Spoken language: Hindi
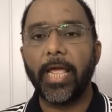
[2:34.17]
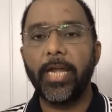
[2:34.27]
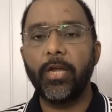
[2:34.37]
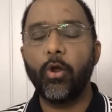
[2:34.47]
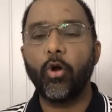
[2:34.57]

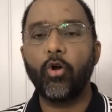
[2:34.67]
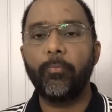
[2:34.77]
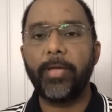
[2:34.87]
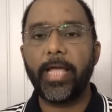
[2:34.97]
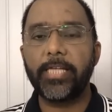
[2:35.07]
इन
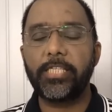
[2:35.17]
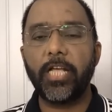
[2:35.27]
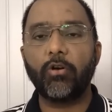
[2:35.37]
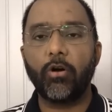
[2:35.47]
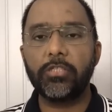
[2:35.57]
लोगों में
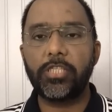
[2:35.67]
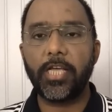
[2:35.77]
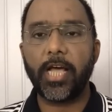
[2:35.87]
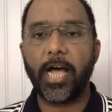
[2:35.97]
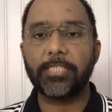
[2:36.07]
ऐसी कौन
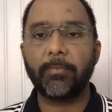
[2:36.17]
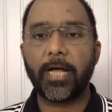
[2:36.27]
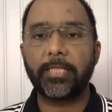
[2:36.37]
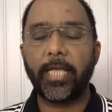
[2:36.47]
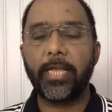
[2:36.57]
सी खास
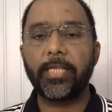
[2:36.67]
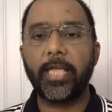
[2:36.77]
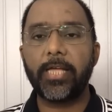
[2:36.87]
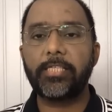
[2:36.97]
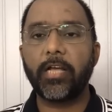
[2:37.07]
बात है
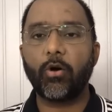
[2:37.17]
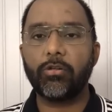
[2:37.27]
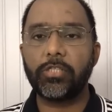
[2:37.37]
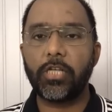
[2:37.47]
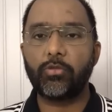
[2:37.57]
इनके ऐसे
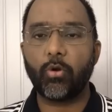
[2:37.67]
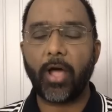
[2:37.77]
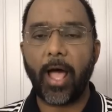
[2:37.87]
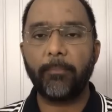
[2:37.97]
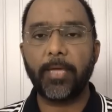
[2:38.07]
कौन से
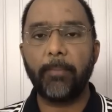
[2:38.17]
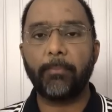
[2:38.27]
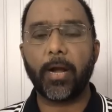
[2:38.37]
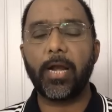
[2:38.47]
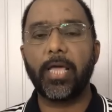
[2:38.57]
सुरखाब के
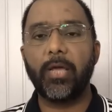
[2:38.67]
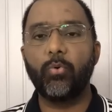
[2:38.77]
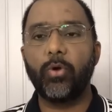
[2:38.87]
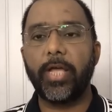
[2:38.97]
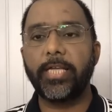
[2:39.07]
पर लगे
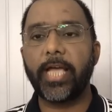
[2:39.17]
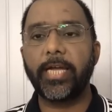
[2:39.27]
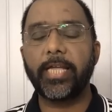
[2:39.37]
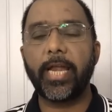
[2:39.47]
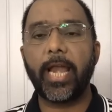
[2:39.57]
हुए हैं या
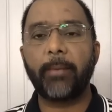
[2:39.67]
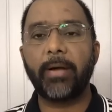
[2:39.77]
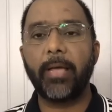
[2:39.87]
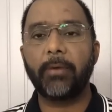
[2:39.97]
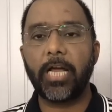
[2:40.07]
इनके
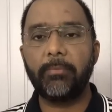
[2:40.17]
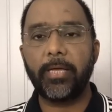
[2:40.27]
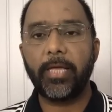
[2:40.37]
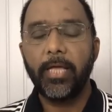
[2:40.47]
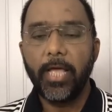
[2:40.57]
नामा अमाल में